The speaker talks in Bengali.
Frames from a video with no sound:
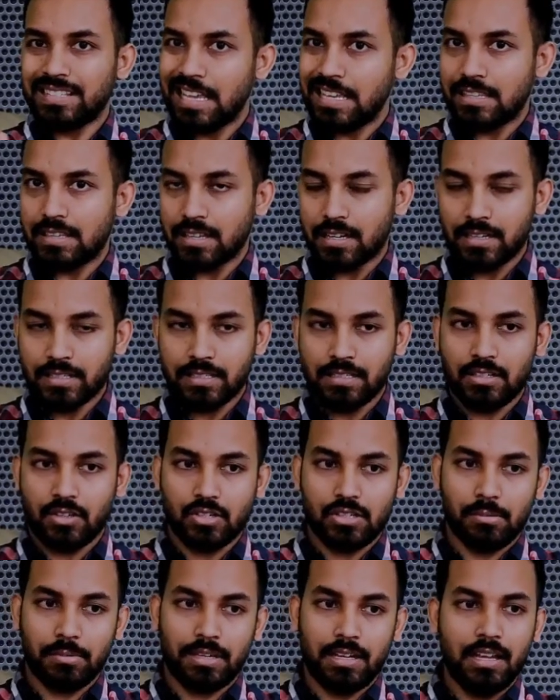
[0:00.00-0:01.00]
সায়েন্সের কাছে যাওয়া
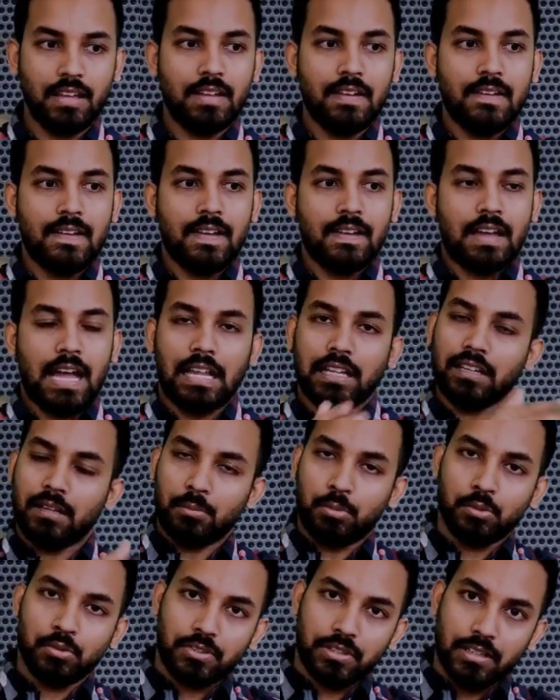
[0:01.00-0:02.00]
যাবে না আল্লাহ
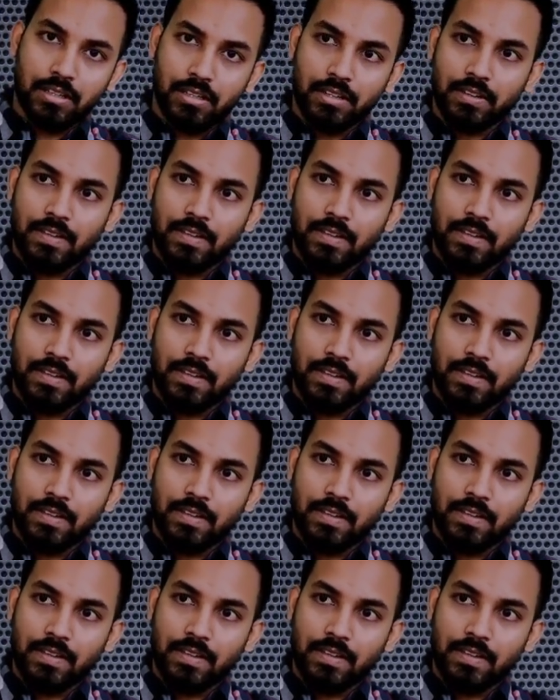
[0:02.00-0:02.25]
বলছেন